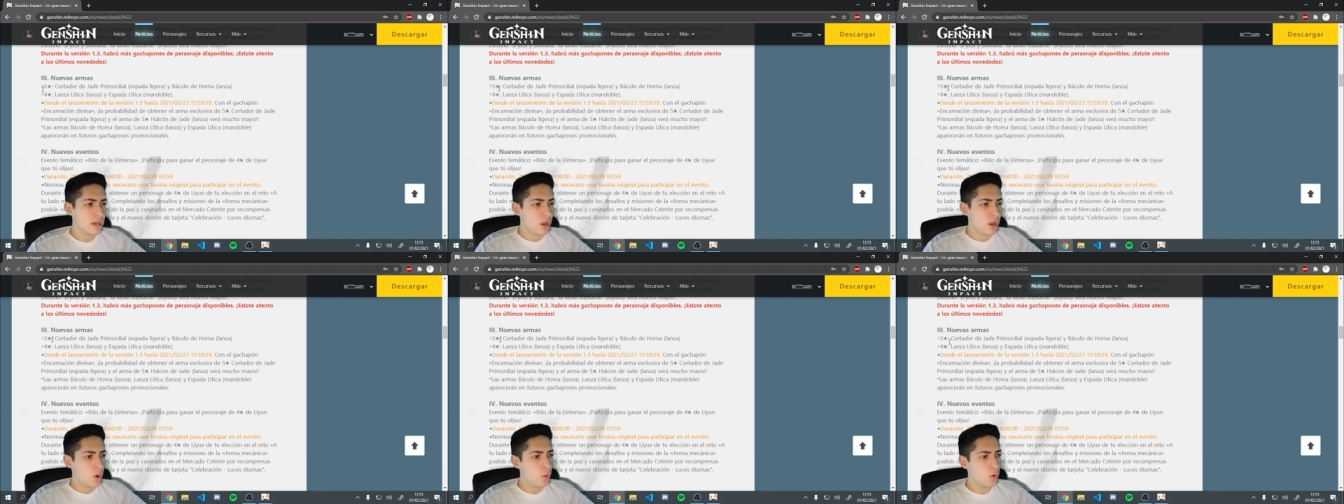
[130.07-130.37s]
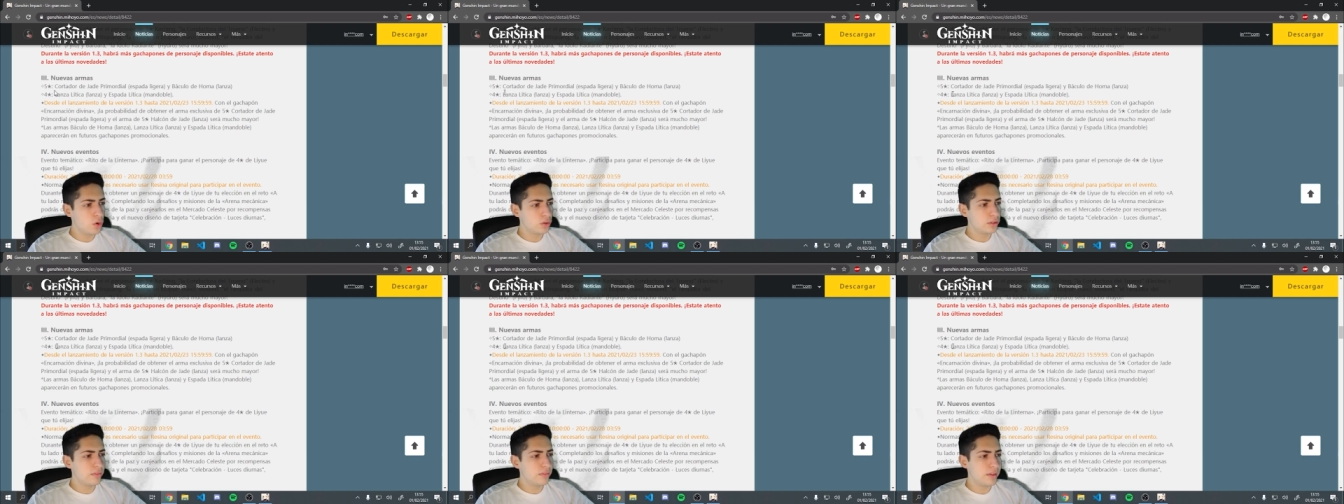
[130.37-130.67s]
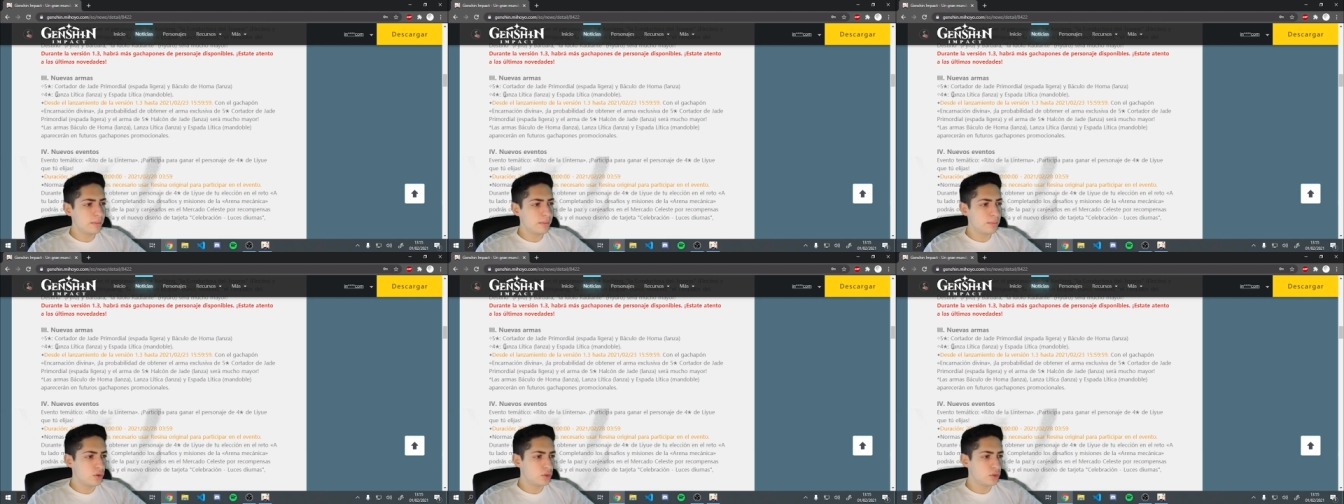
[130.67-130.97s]
Luego
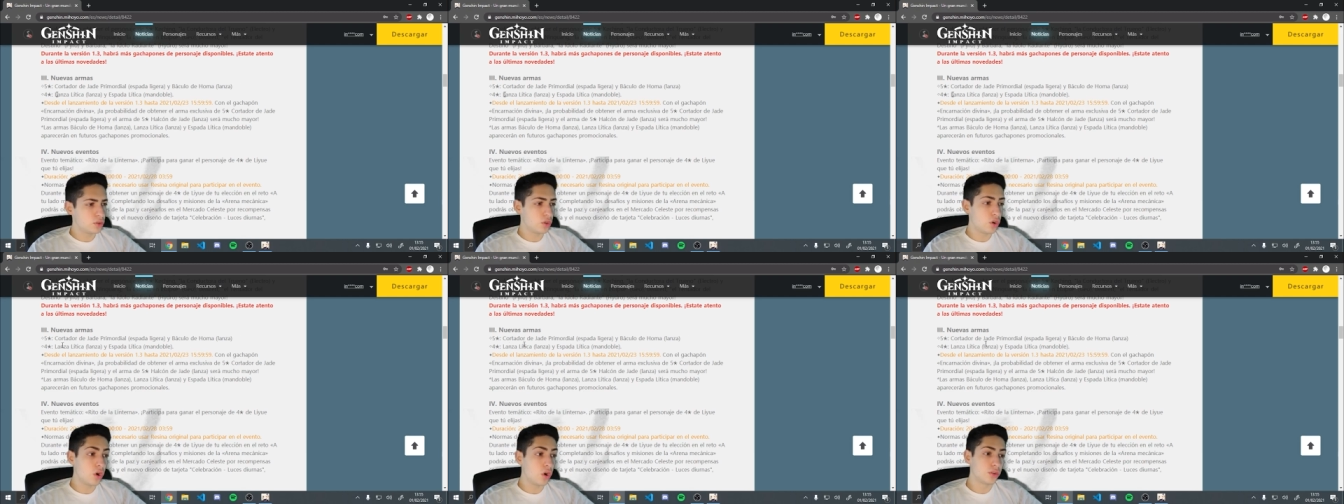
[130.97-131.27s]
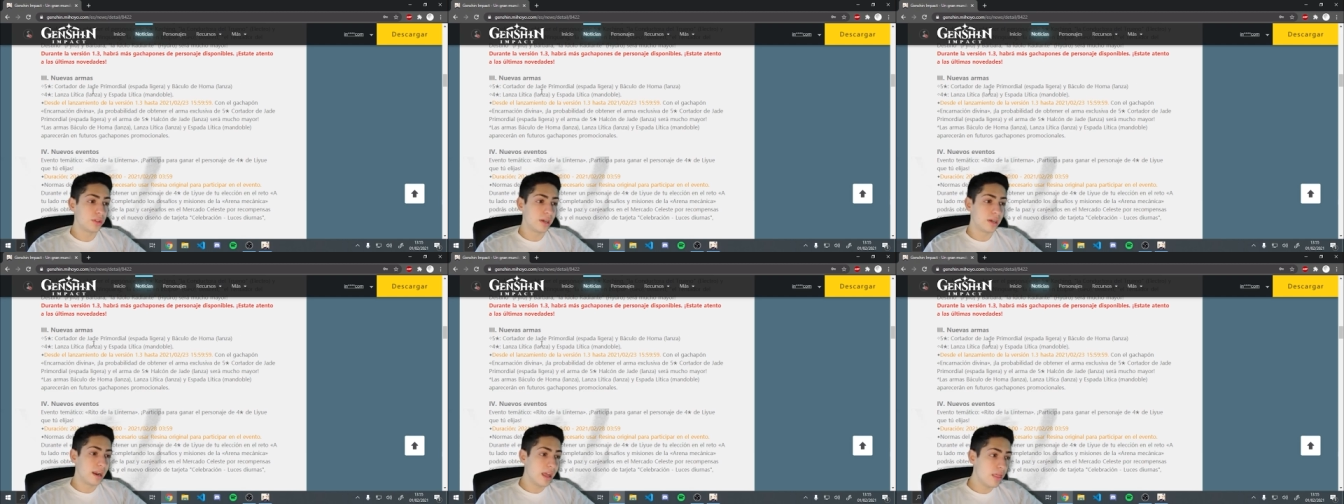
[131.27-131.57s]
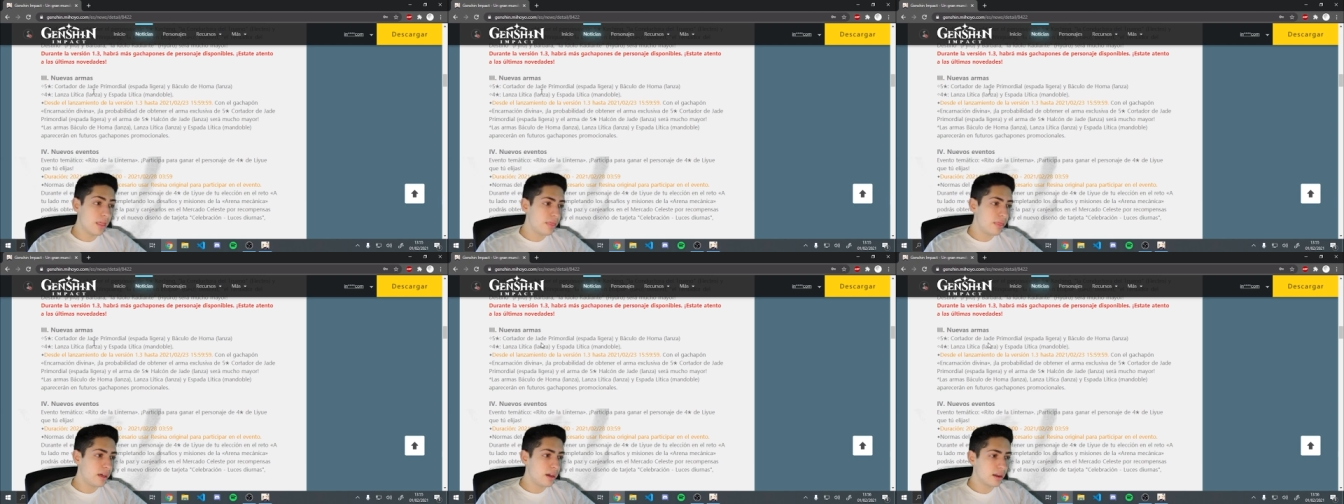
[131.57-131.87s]
tendremos otra
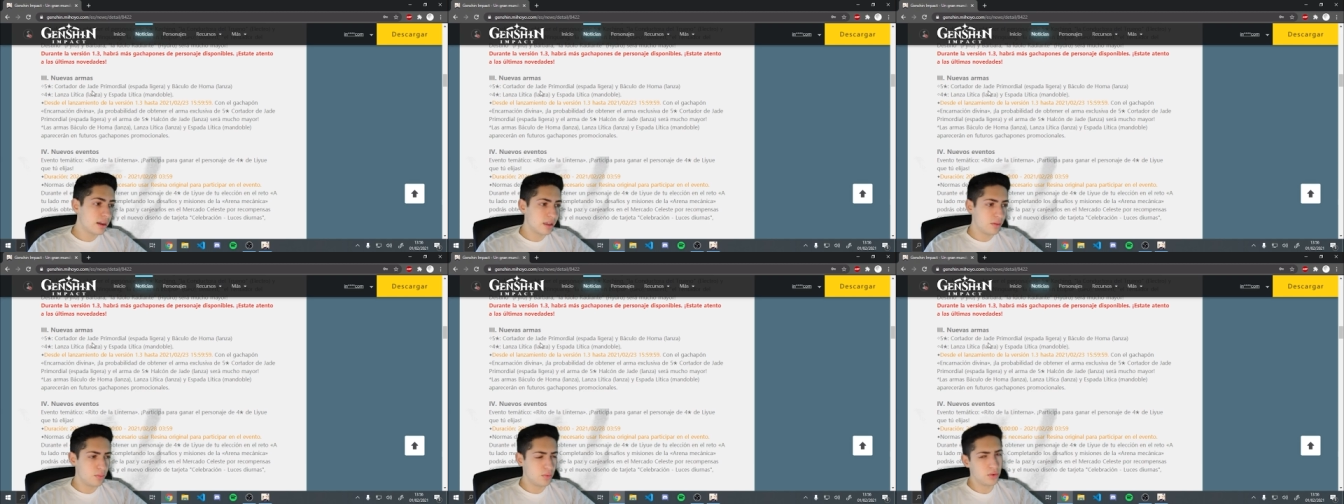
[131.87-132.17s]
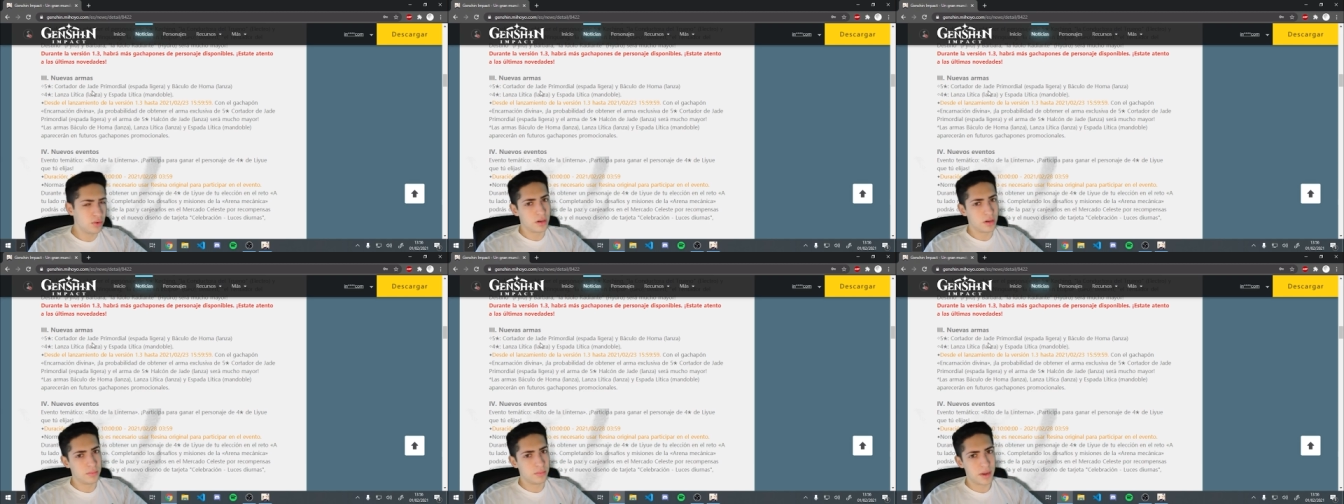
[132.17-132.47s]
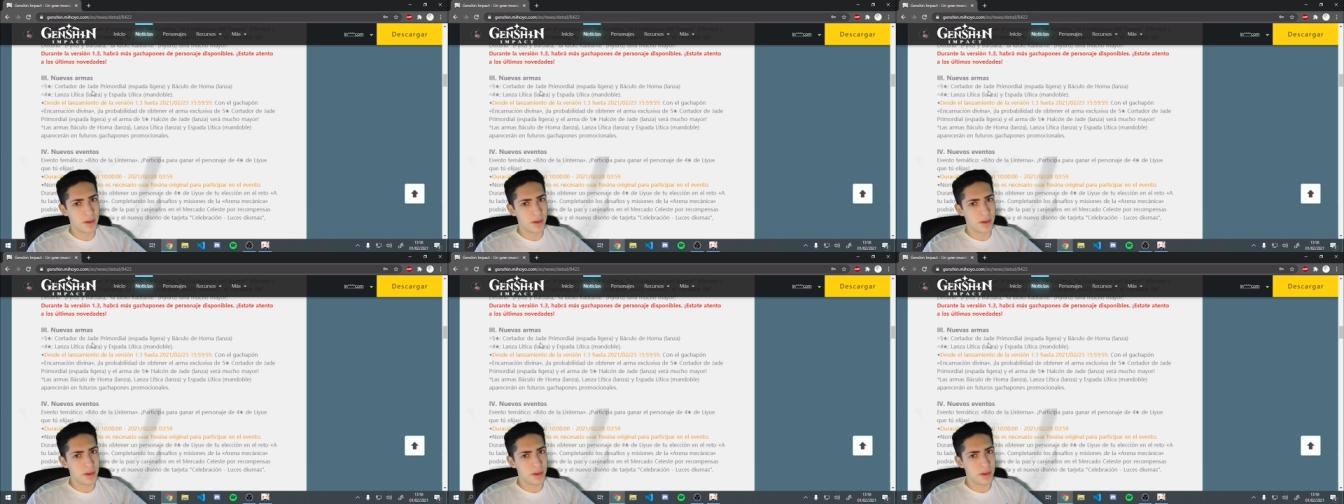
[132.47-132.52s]
lanza, que bueno,